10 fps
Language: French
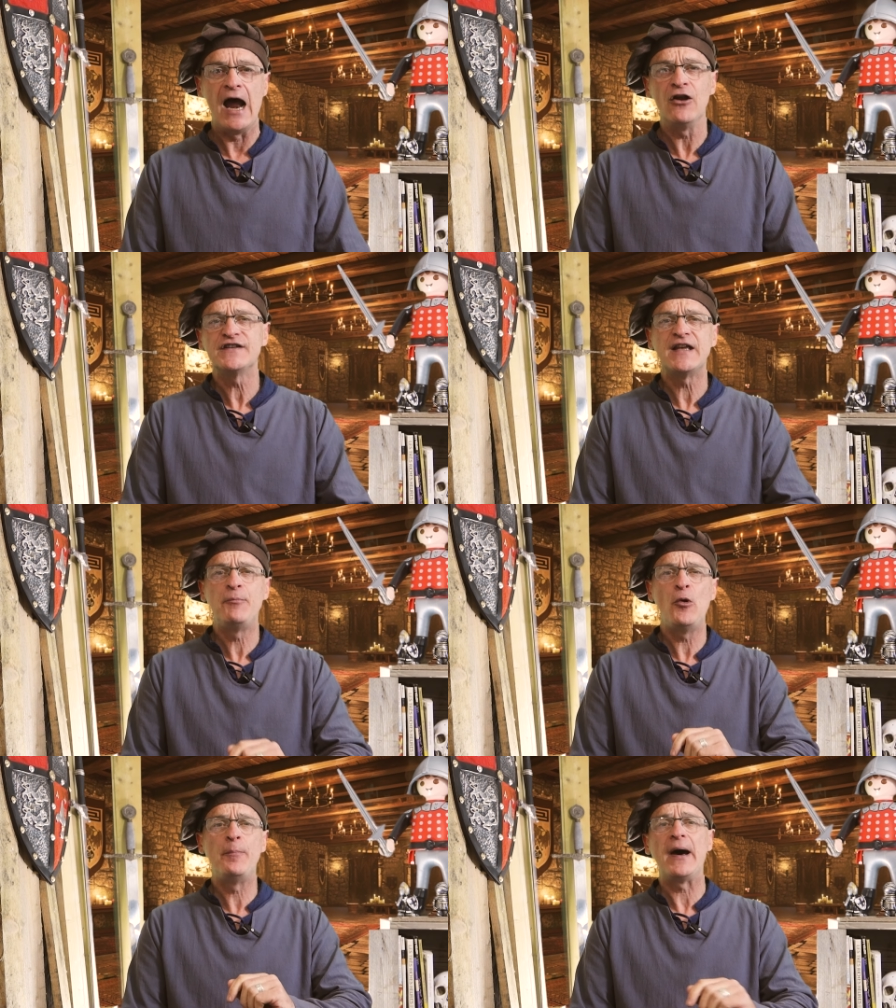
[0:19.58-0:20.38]
Alors ça
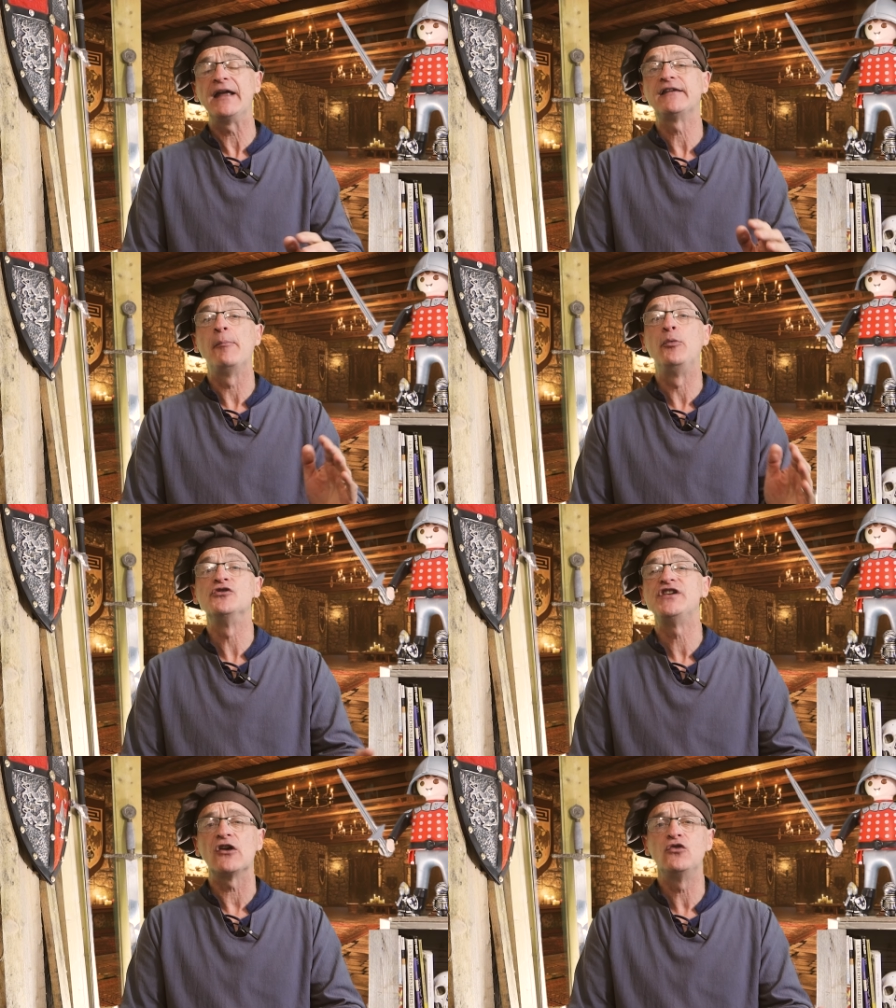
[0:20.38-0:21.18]
peut paraître un peu
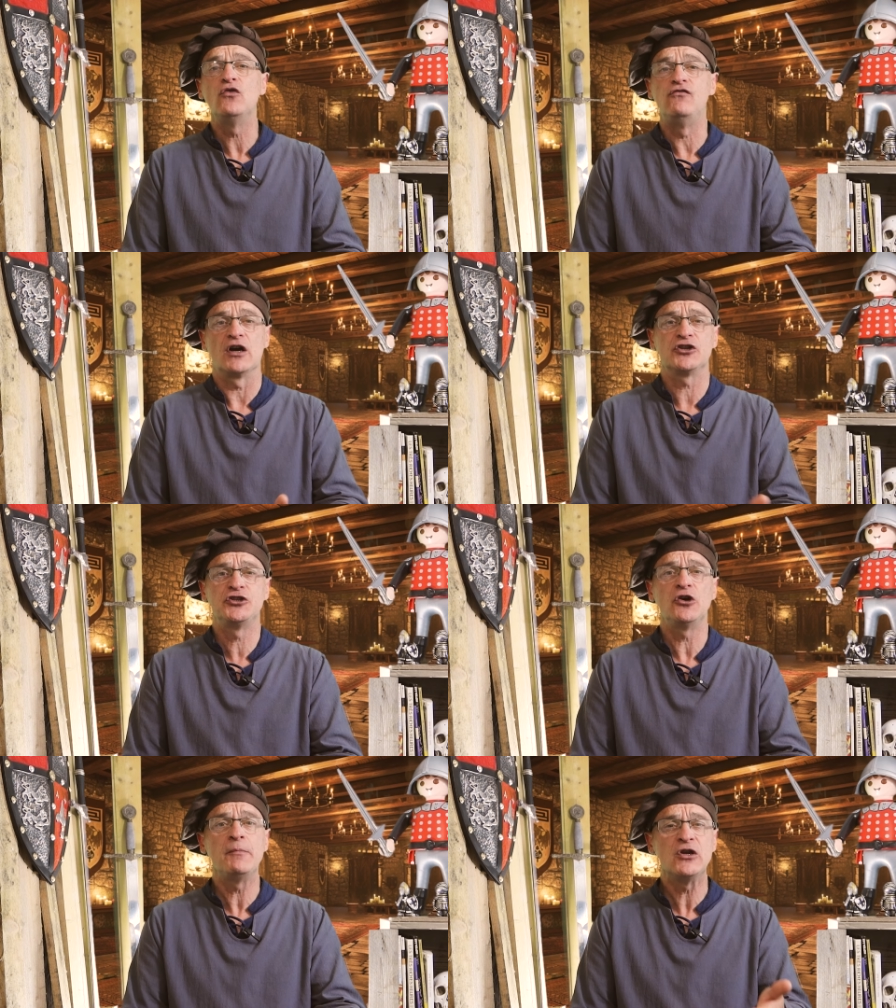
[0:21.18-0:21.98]
sérieux, voire
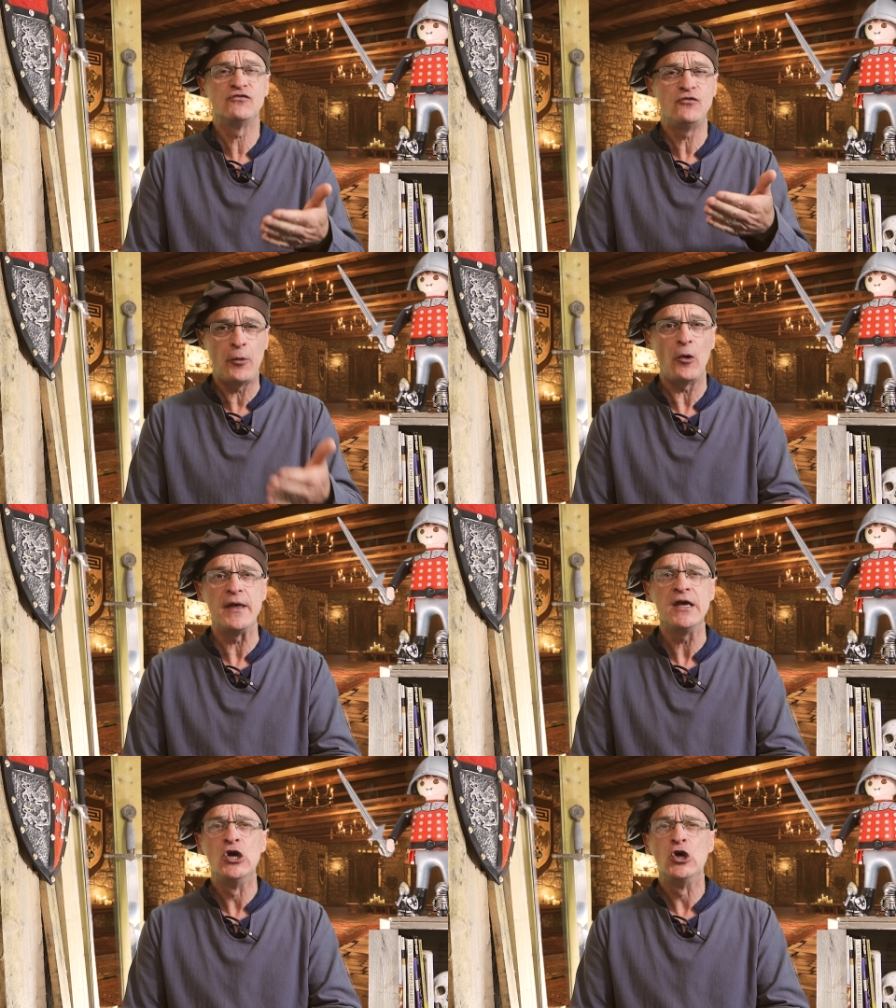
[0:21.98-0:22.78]
chiant, mais je vous
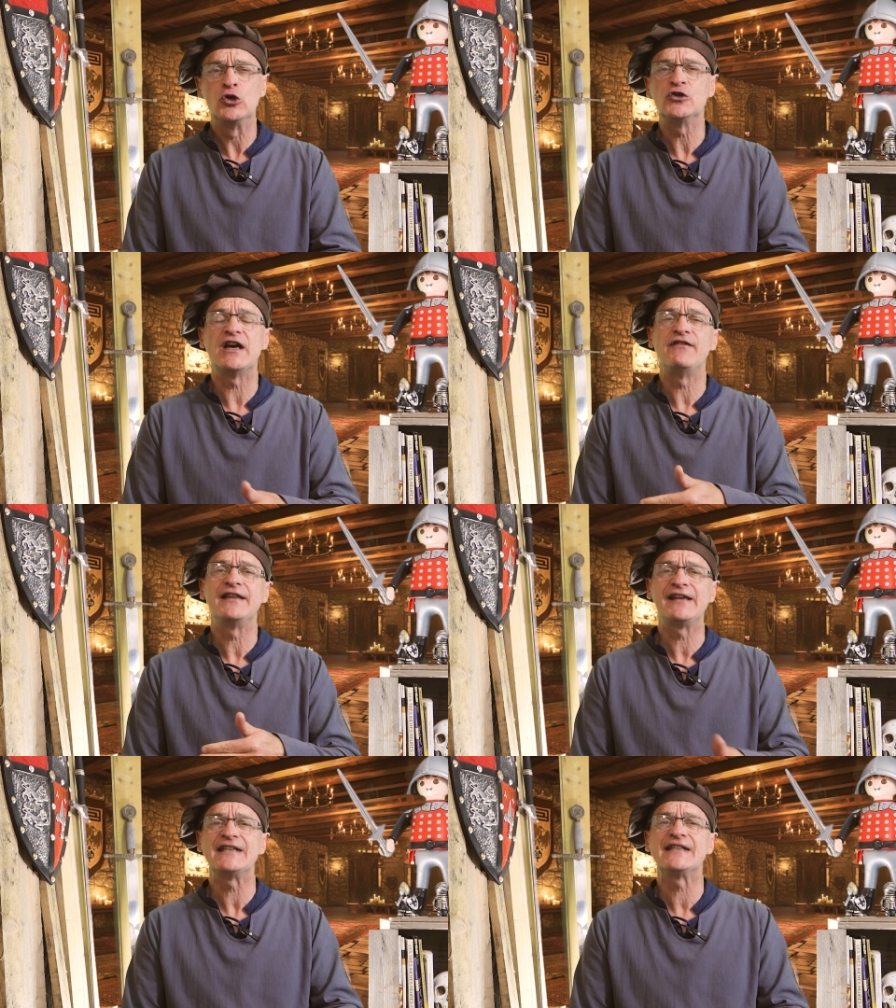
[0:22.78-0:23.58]
promets que ça va
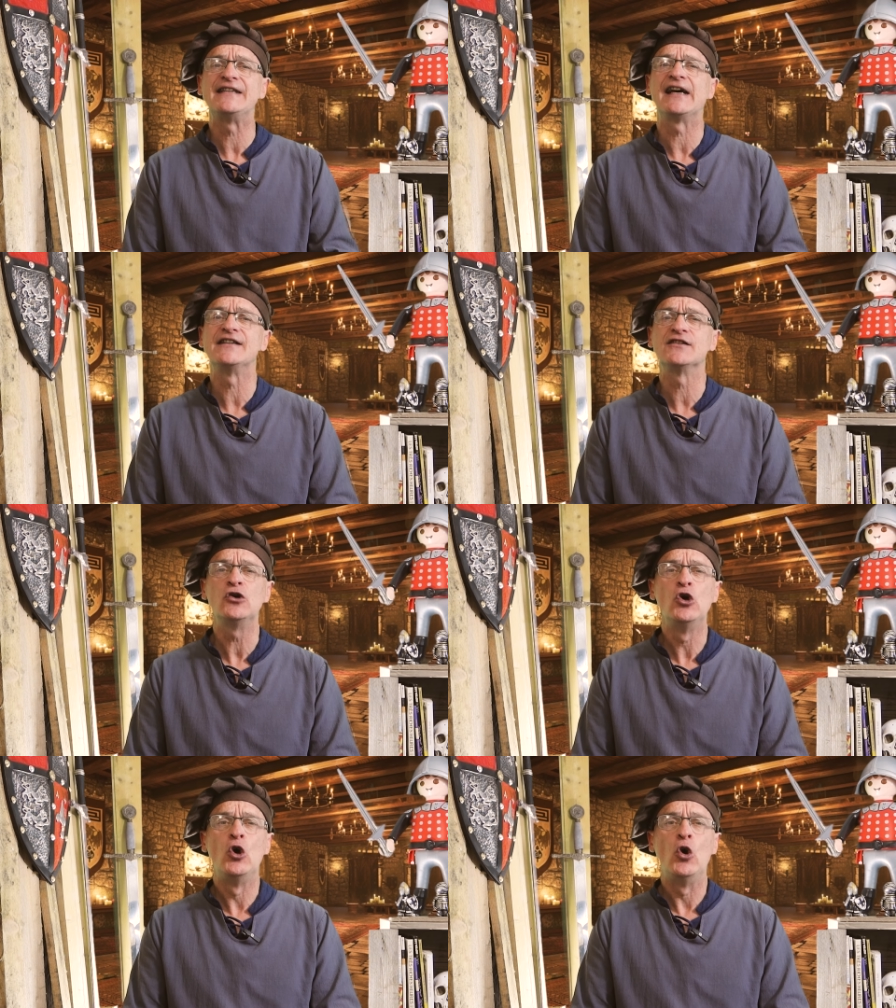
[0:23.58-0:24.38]
être très intéressant.